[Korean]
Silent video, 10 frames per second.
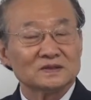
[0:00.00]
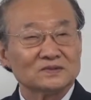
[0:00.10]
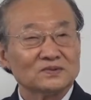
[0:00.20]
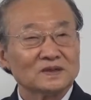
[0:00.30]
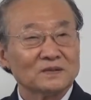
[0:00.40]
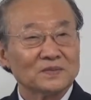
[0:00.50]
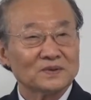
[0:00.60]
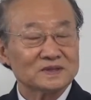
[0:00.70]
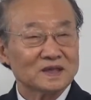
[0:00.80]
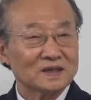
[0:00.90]
술,
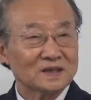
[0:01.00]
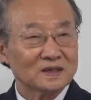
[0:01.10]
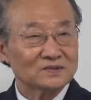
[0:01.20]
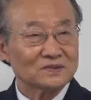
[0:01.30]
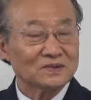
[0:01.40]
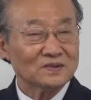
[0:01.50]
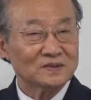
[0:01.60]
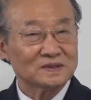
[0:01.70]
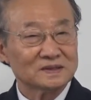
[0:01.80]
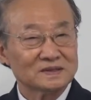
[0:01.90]
담배를 짜리가지고,
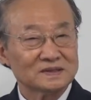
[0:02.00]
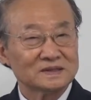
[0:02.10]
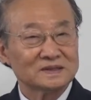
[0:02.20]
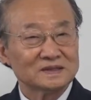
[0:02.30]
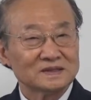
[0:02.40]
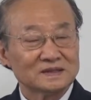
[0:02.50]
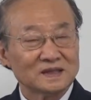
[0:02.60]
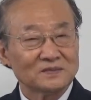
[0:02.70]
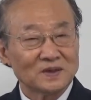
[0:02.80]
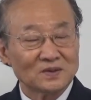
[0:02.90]

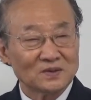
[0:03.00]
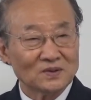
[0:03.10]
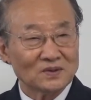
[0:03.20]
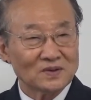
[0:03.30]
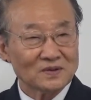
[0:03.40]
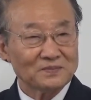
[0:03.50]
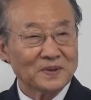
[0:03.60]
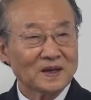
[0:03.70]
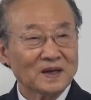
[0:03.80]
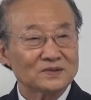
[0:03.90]
그야말로
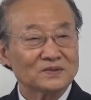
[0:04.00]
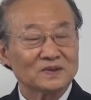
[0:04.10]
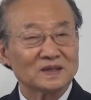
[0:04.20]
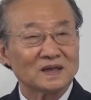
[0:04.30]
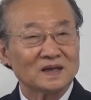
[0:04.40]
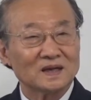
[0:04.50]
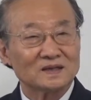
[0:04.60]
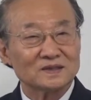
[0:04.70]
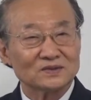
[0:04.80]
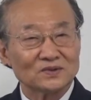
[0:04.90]
폐가 한쪽이
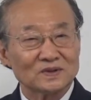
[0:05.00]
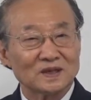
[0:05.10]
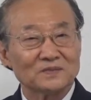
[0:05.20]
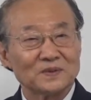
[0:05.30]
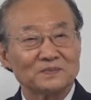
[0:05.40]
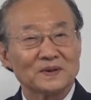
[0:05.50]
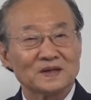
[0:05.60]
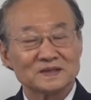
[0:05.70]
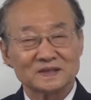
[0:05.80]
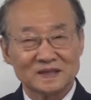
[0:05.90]
날아갈 정도로 담배
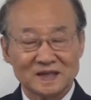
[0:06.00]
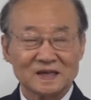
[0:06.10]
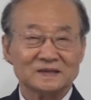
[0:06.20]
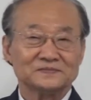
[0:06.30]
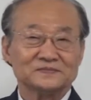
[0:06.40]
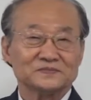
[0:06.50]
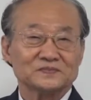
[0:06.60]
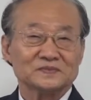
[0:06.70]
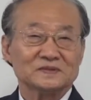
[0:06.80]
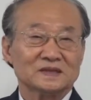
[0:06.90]
피웠으니까.
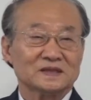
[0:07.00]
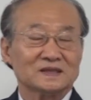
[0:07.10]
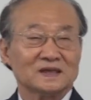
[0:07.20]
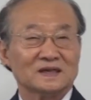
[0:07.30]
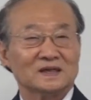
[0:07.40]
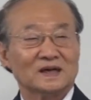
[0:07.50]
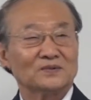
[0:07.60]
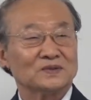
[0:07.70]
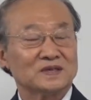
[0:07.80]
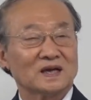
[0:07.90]

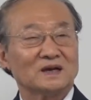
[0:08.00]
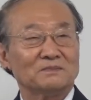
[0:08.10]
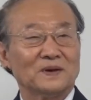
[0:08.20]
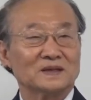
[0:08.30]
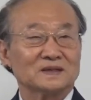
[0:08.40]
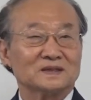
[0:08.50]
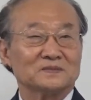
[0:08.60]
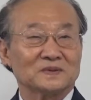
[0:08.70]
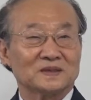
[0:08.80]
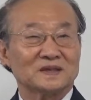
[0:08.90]
하루 세가 반
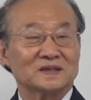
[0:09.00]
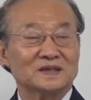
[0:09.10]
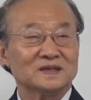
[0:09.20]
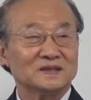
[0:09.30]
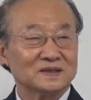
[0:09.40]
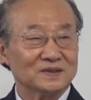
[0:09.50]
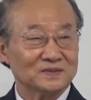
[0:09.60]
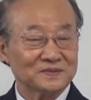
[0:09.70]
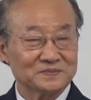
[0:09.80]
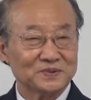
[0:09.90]
같으면 이건
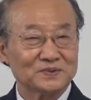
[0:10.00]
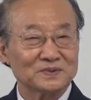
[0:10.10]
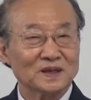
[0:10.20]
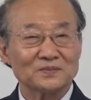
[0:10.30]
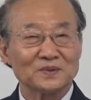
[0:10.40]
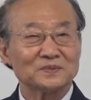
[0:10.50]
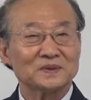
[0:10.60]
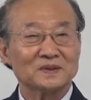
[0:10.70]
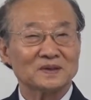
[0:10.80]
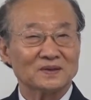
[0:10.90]
기적이에요. 피운 사람도
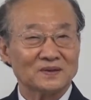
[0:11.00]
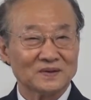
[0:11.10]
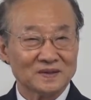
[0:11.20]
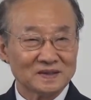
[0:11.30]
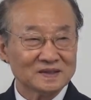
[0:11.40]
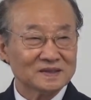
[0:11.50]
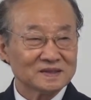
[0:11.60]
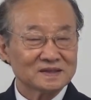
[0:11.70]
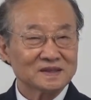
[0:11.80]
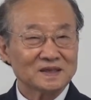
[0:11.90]
없을 거예요.
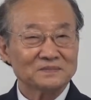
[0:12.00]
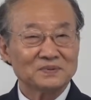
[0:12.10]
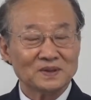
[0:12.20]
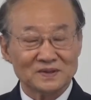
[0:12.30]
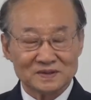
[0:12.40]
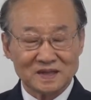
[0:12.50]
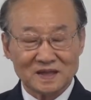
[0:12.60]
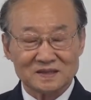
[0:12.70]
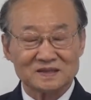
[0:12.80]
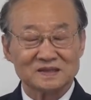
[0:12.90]
그렇게 피워
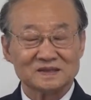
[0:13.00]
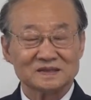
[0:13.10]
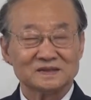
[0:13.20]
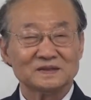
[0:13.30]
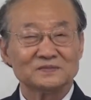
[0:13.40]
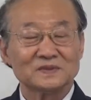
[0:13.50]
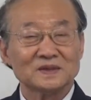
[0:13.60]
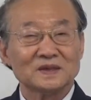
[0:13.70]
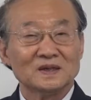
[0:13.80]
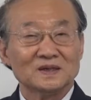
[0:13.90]
살았어요.
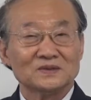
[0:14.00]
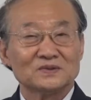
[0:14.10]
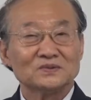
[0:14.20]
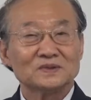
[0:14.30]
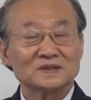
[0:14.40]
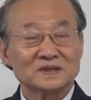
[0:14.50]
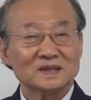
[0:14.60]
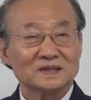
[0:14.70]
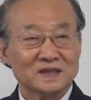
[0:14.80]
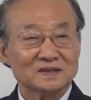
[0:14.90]
죽을
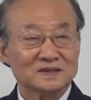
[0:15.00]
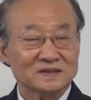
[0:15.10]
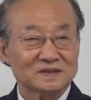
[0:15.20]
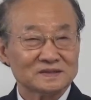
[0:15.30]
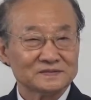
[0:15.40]
지경이 됐어요.